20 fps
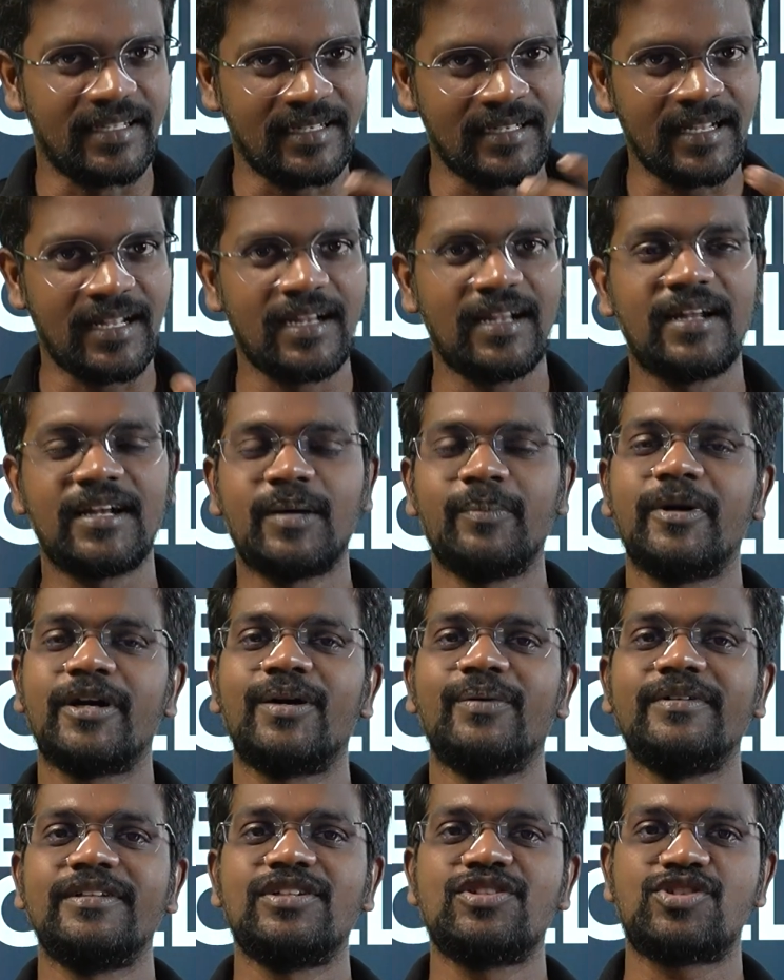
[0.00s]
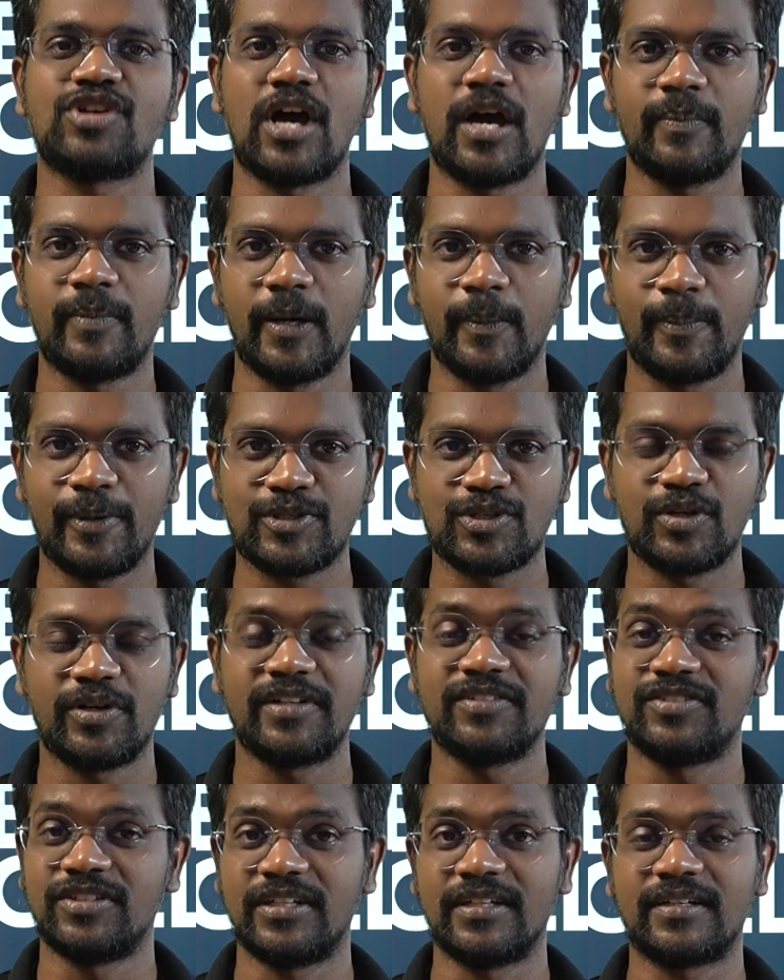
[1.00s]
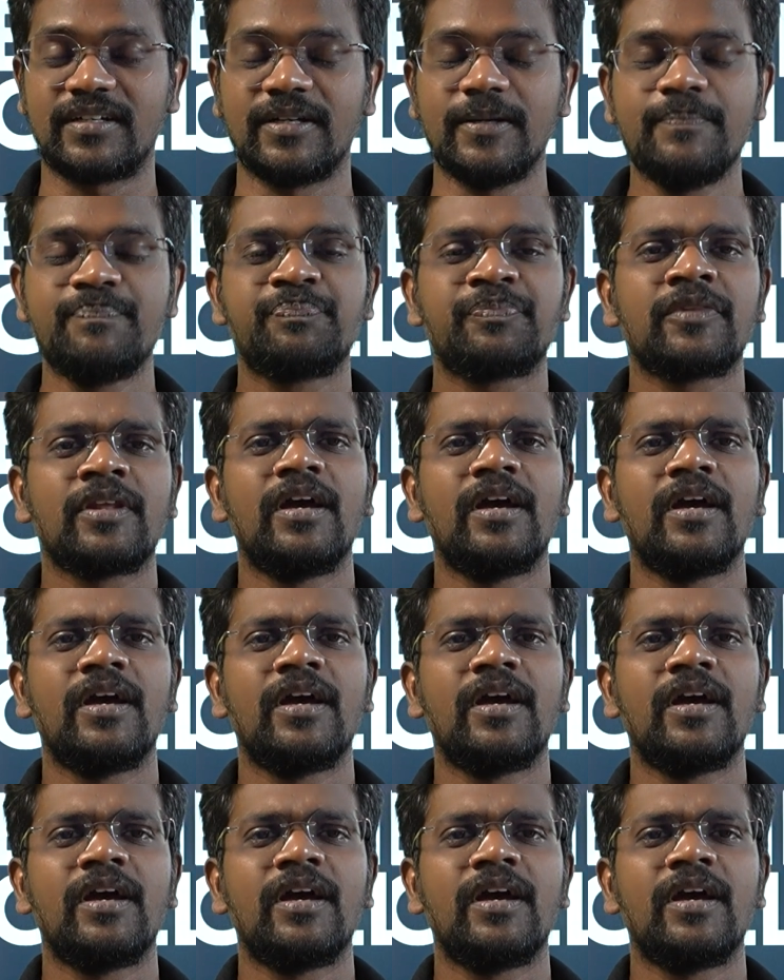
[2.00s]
என்னெல்லாம் நமக்கு வந்து ஜாப் ஆப்பர்ச்சுனிட்டிஸ் இருக்குது